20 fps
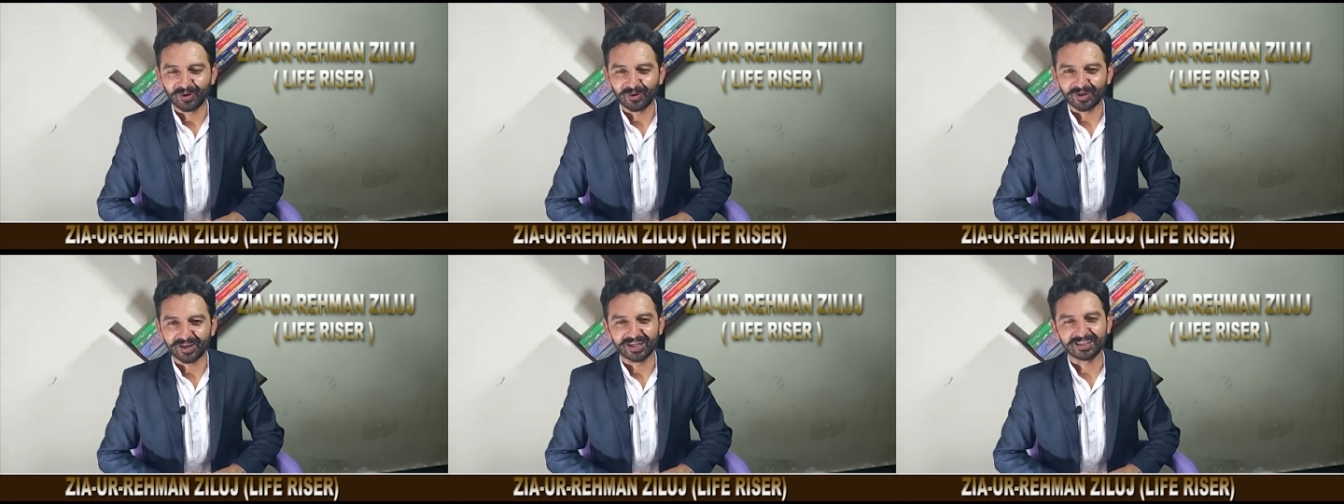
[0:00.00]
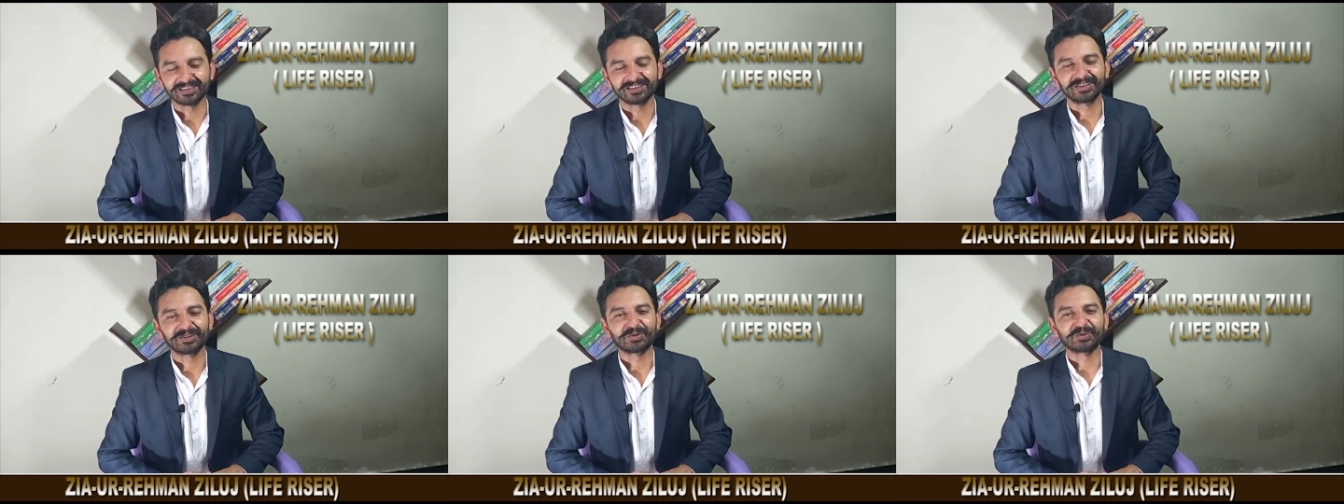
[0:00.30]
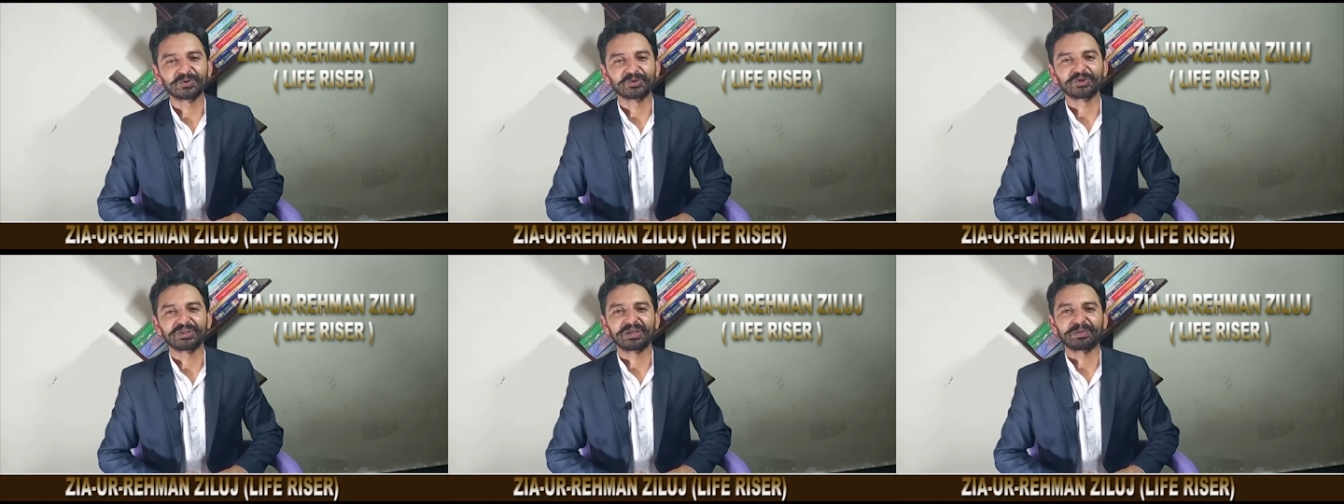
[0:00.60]
और हंसी
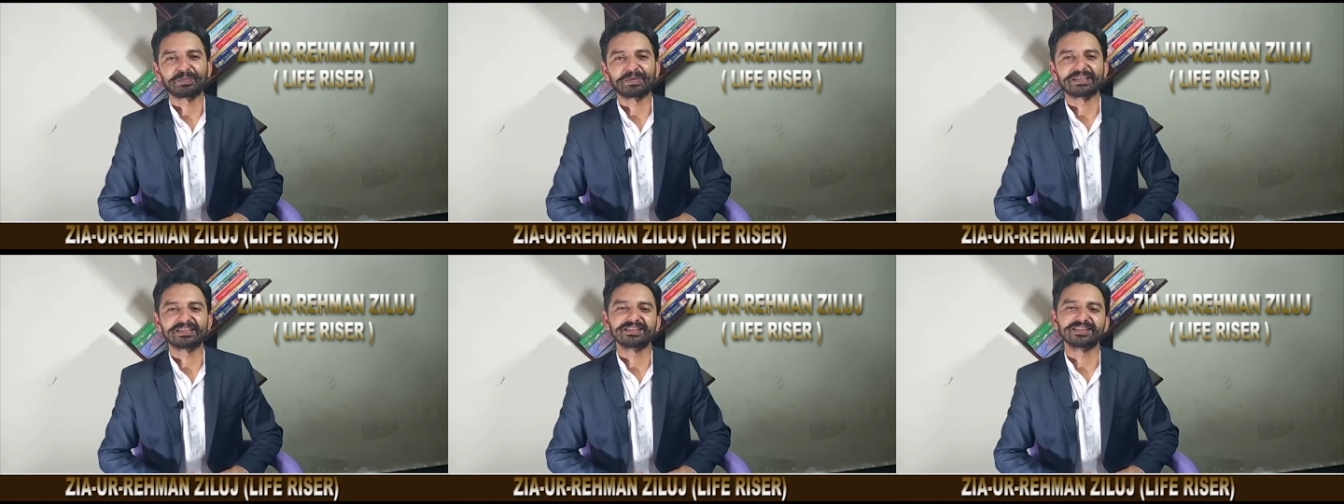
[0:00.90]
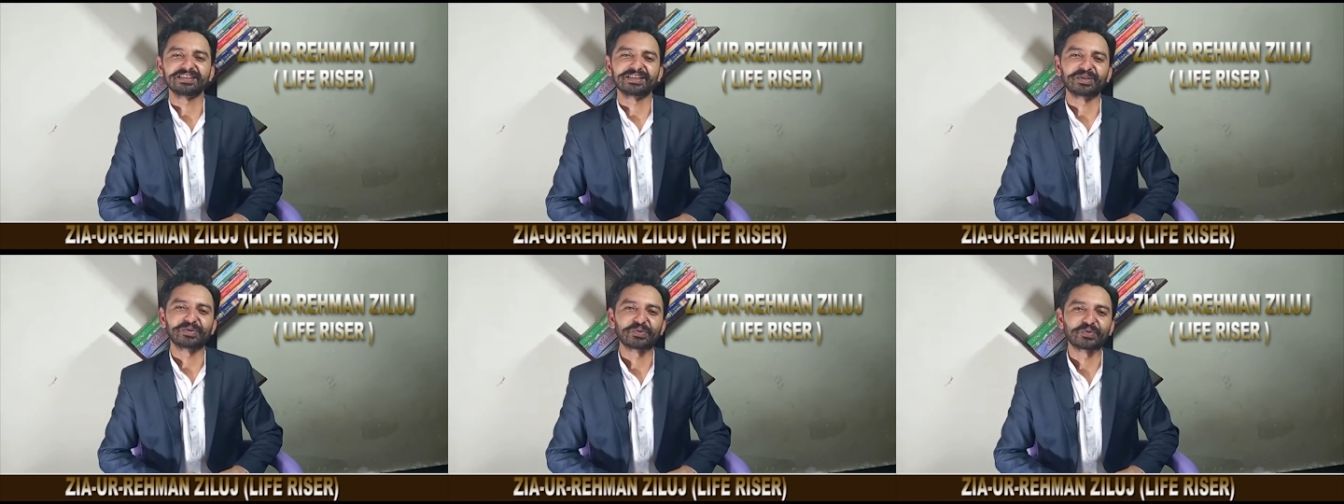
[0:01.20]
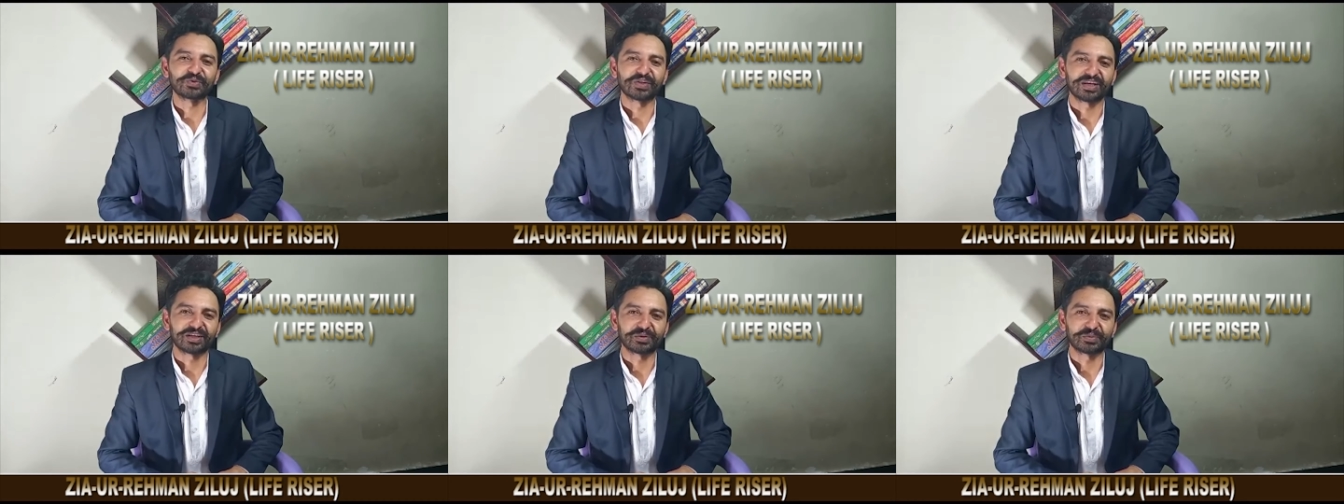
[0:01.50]
खुशी अपनी ज़िंदगी
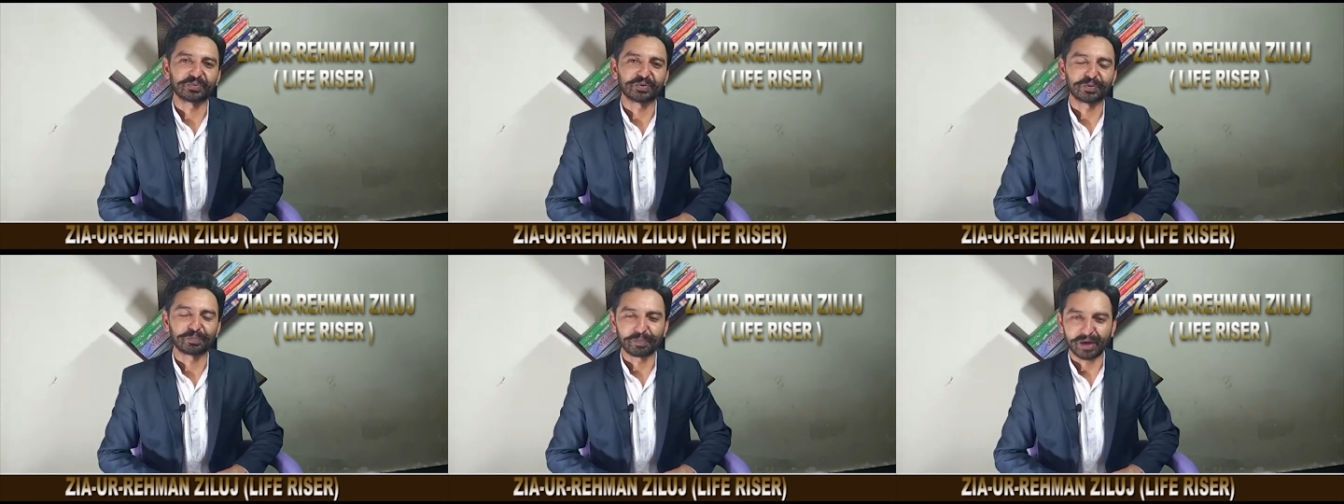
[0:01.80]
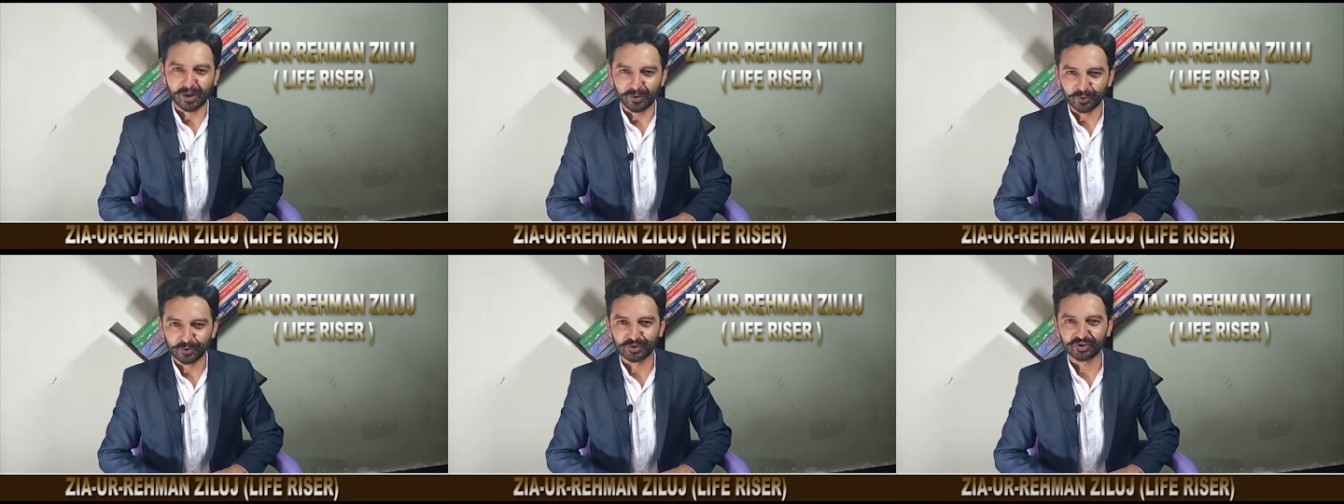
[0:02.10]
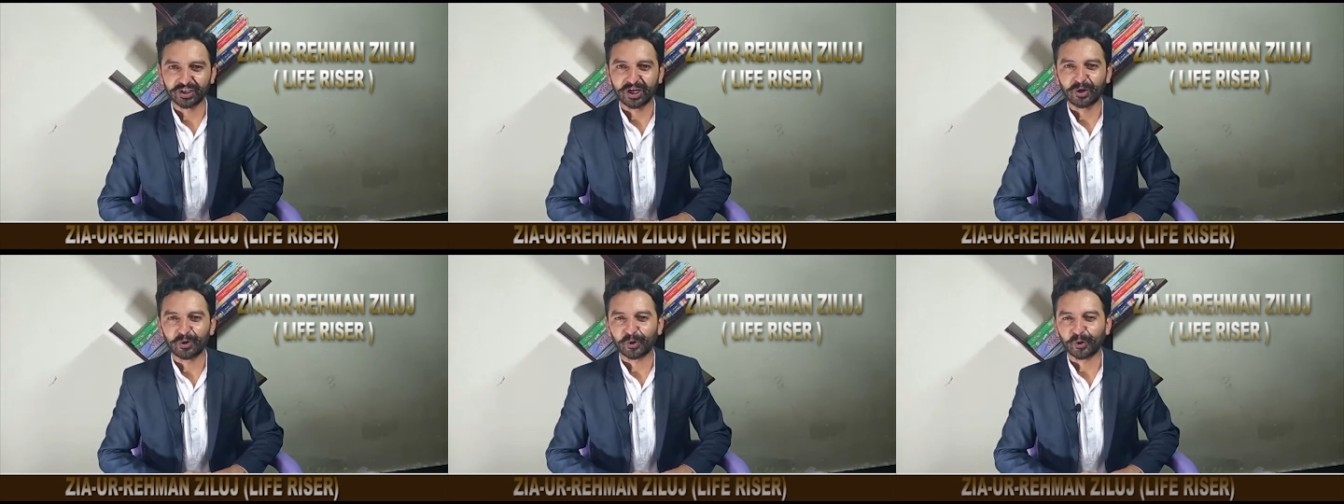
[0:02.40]
गुजारे होंगे मैं हूँ
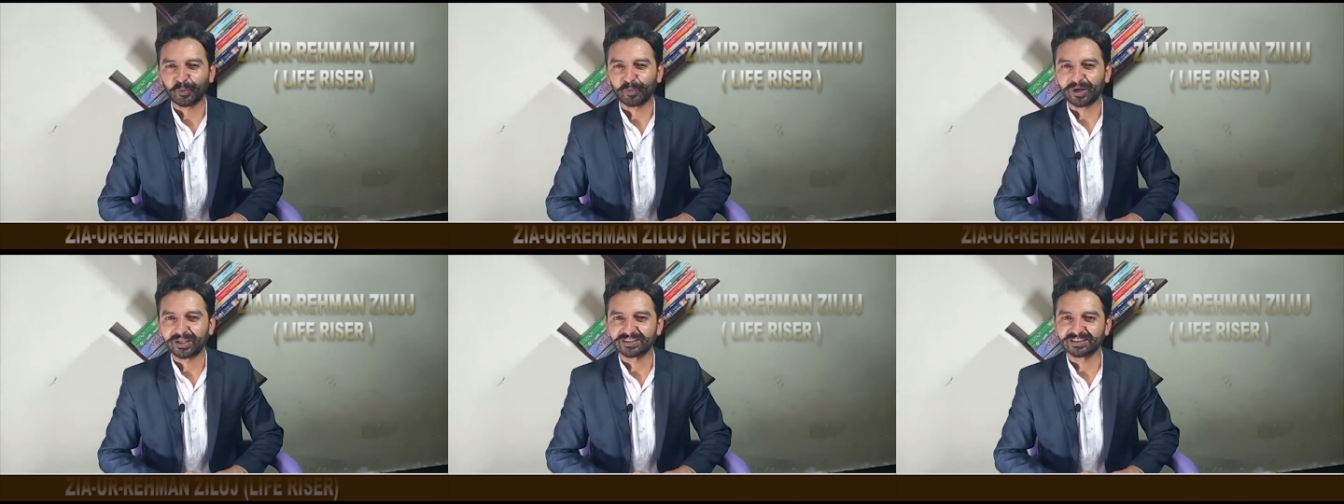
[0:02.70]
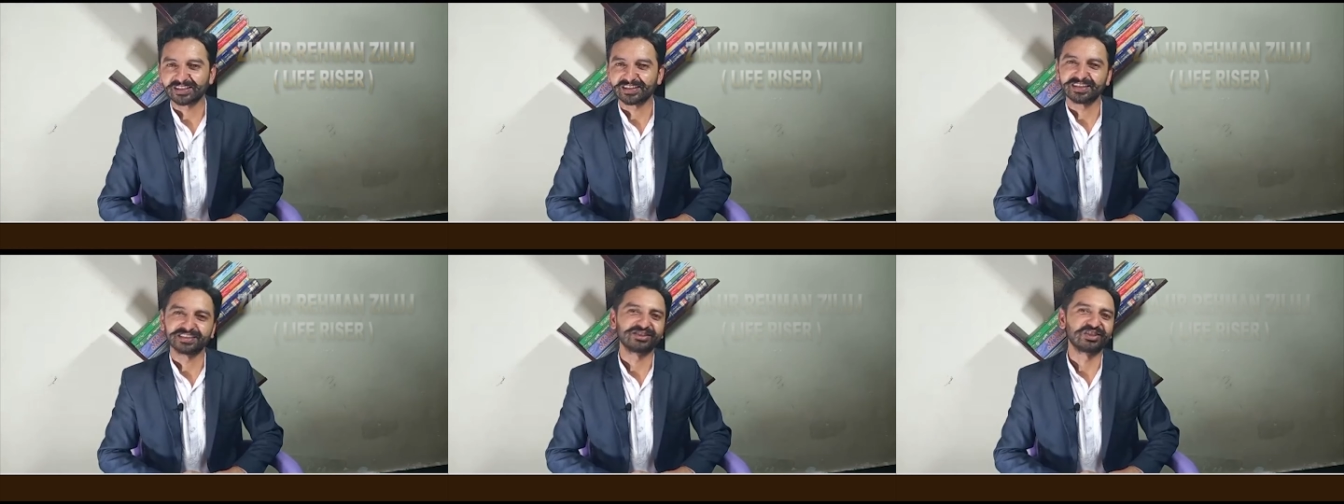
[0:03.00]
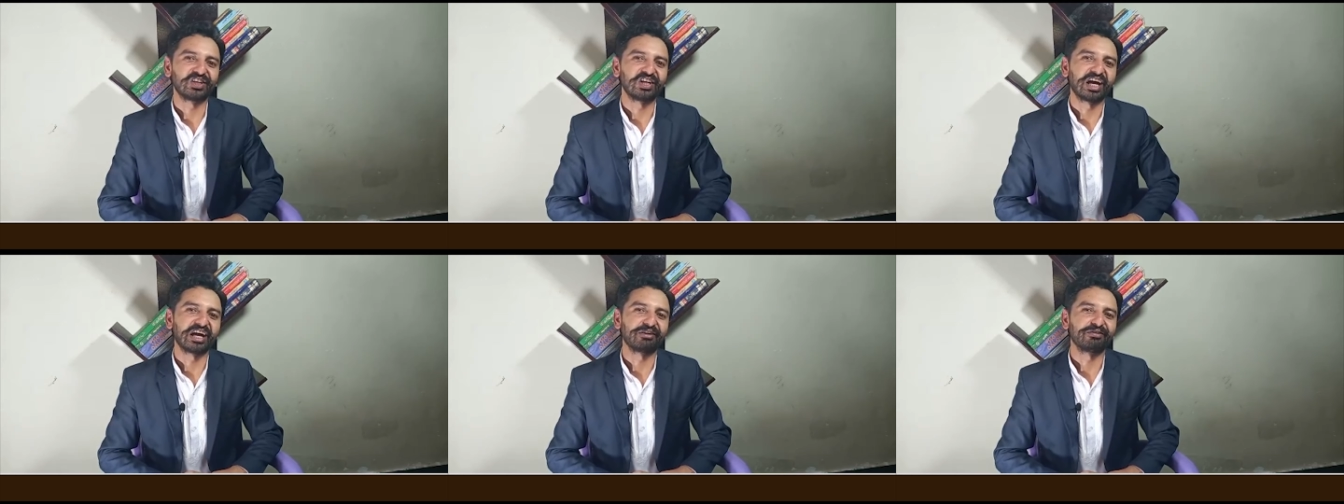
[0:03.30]
ज़ियाउर रहमान ज़िला
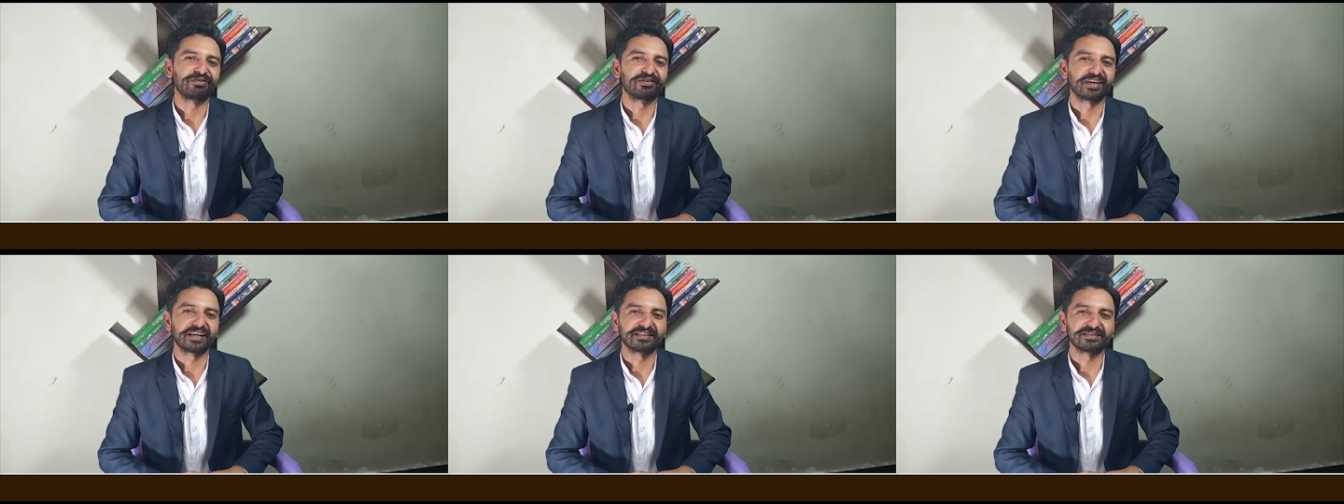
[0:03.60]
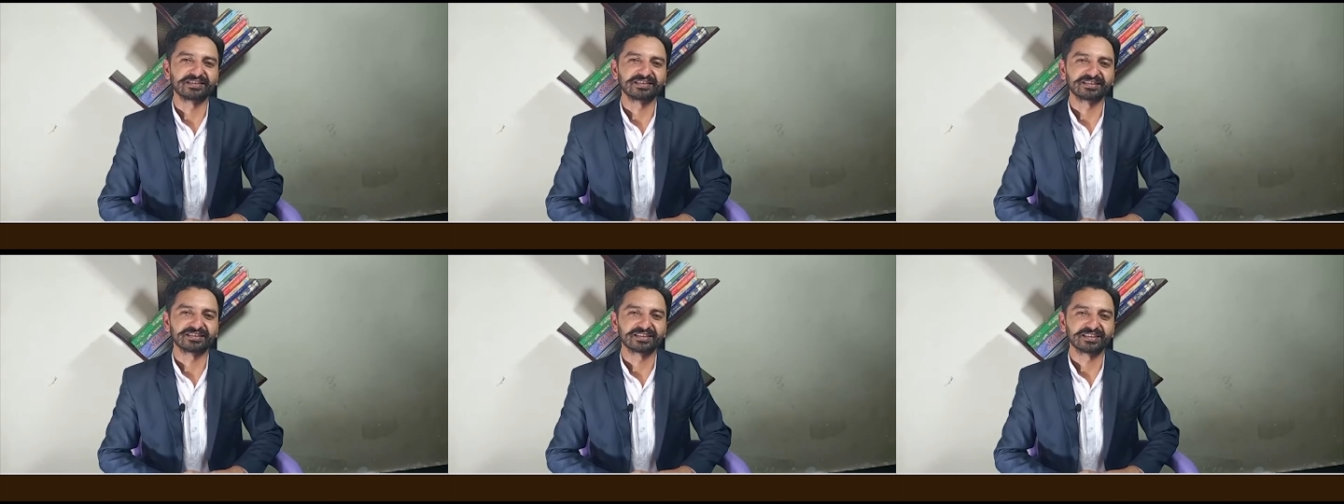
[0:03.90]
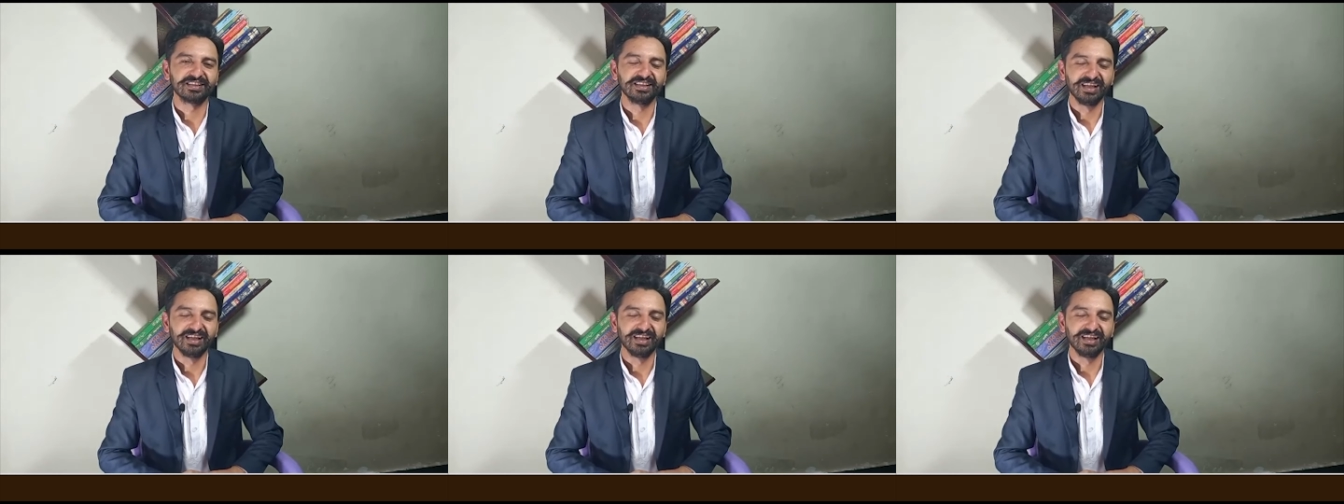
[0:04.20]
जी लाइफ राइज़र